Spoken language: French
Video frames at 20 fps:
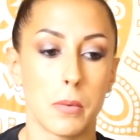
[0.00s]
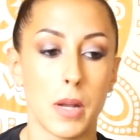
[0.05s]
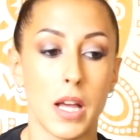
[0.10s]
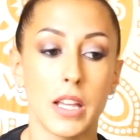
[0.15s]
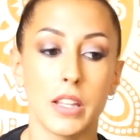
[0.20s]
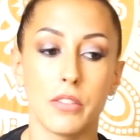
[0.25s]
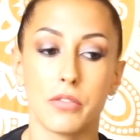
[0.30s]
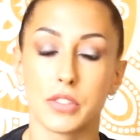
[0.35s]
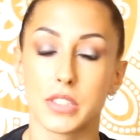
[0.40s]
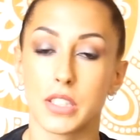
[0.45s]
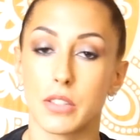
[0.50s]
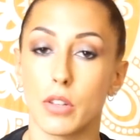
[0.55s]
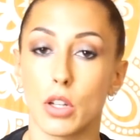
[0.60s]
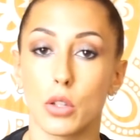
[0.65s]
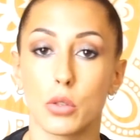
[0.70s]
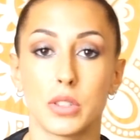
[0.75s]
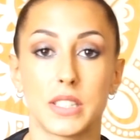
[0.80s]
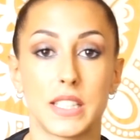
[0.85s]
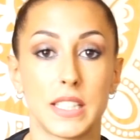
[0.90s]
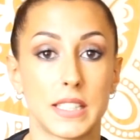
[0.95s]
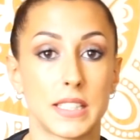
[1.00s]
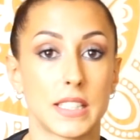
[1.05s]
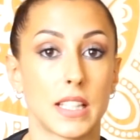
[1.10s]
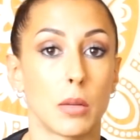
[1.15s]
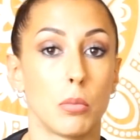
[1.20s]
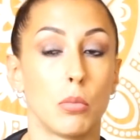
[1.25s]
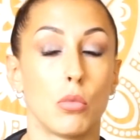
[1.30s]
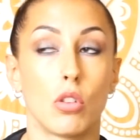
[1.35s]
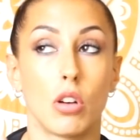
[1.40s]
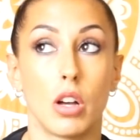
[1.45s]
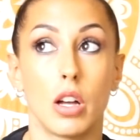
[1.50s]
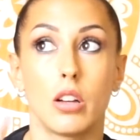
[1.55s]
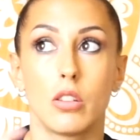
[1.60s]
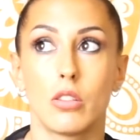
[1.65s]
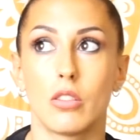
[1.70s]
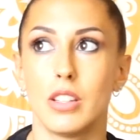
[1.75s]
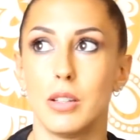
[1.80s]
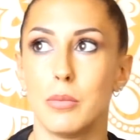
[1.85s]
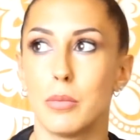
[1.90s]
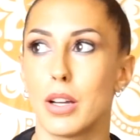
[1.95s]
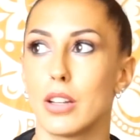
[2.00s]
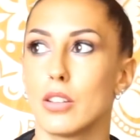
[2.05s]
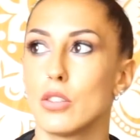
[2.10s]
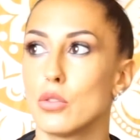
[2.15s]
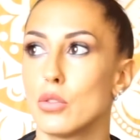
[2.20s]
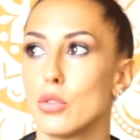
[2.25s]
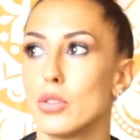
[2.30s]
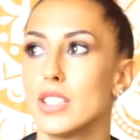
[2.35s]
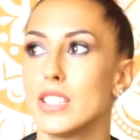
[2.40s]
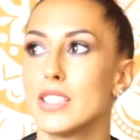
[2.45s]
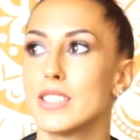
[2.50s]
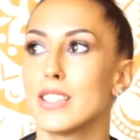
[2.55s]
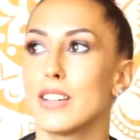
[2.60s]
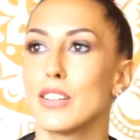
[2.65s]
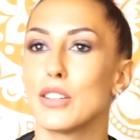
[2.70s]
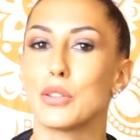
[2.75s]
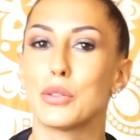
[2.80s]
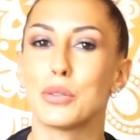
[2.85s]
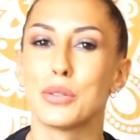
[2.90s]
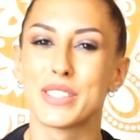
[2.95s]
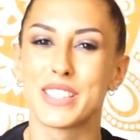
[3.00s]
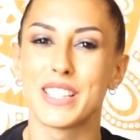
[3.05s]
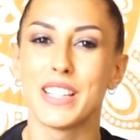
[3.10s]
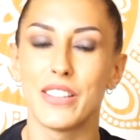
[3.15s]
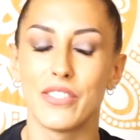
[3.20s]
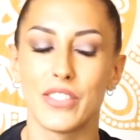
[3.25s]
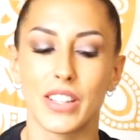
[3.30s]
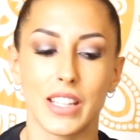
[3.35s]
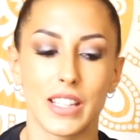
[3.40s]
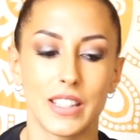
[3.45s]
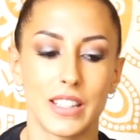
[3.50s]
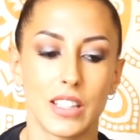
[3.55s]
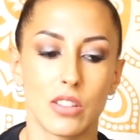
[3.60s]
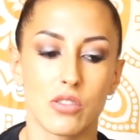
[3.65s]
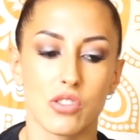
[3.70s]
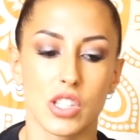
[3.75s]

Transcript: Bla, Il faut savoir que c'est extrêmement rare quand les marques te disent ça que c'est la vérité.